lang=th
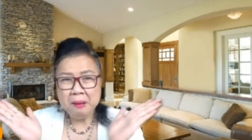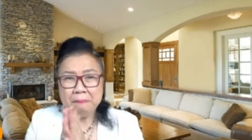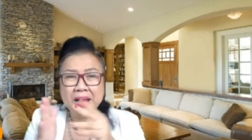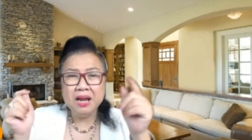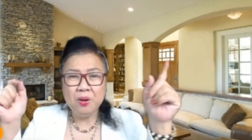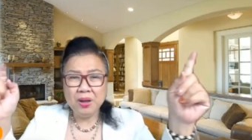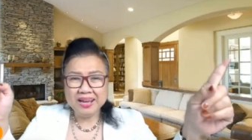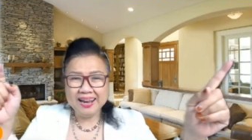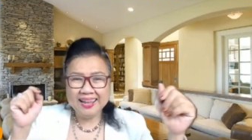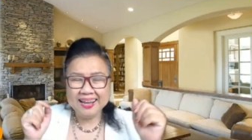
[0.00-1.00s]
ไปลุย
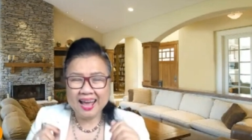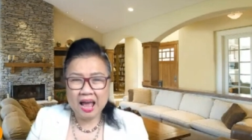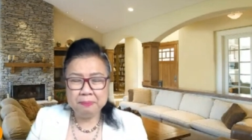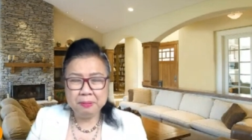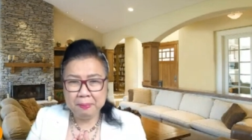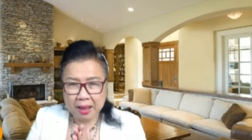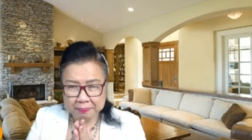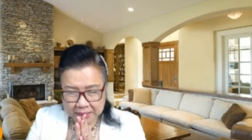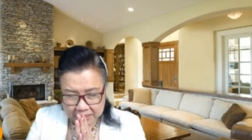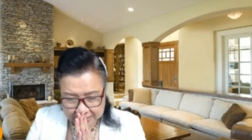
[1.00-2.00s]
กันเลยค่ะพี่ปาย
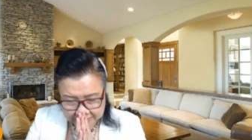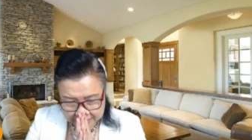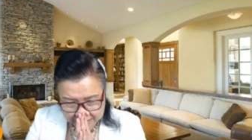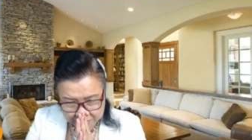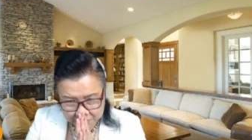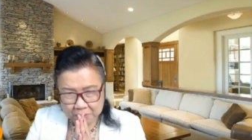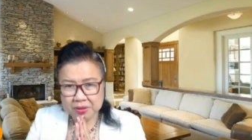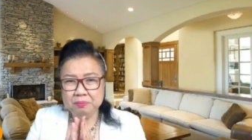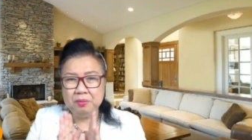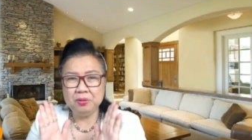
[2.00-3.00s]
เป็นกำลังใจทุกคนอ
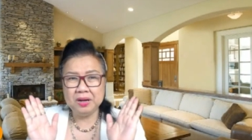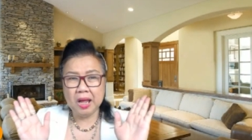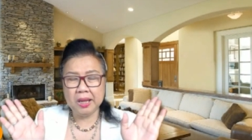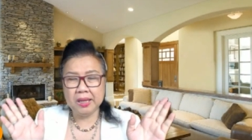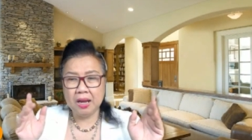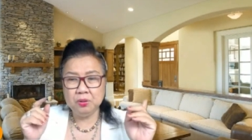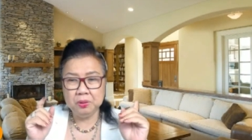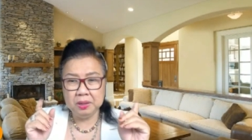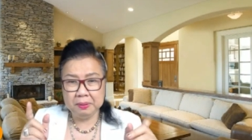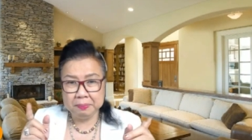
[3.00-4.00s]
นุโมทนาสาธุ
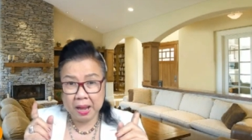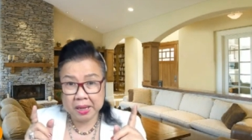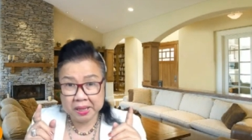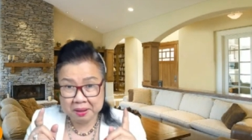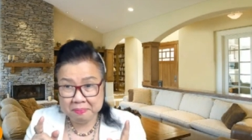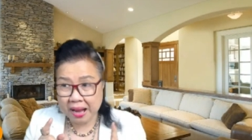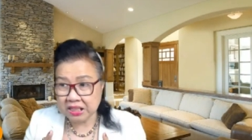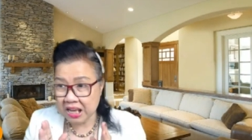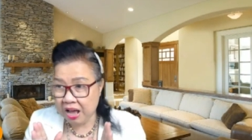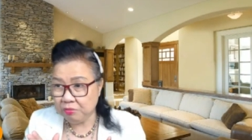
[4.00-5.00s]
สำหรับการใส่บาตร
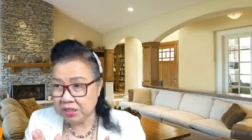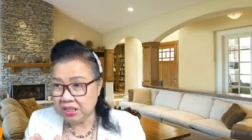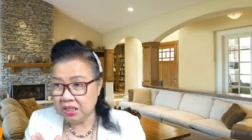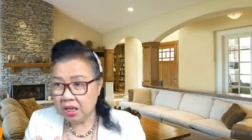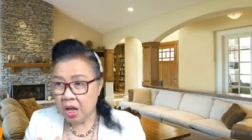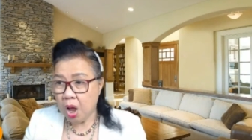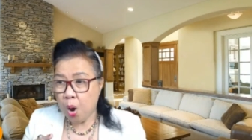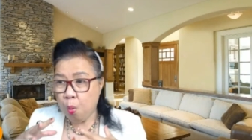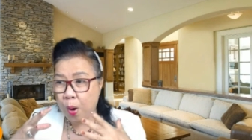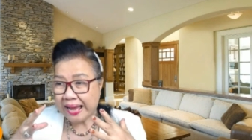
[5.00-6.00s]
เช้านี้
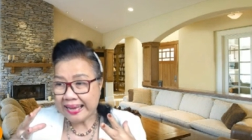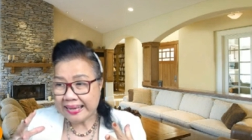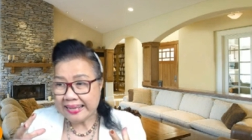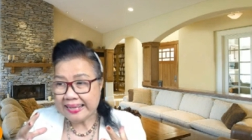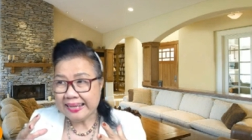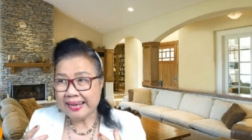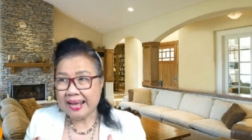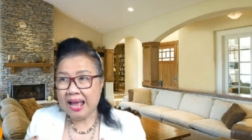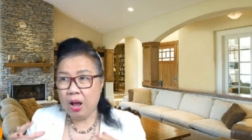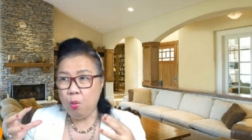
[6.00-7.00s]
วันนี้นะ
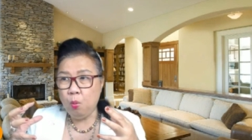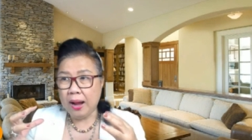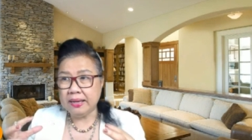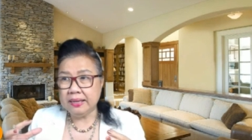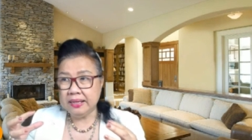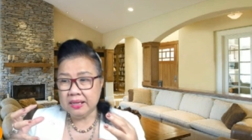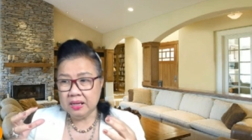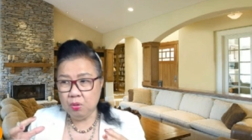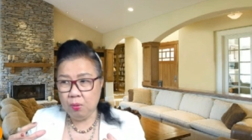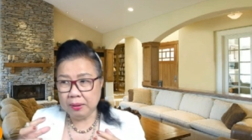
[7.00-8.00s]
คะวันนี้คื
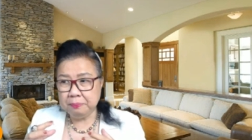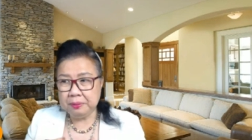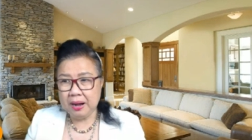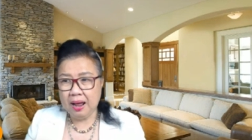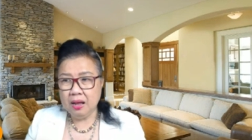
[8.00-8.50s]
อวันพระ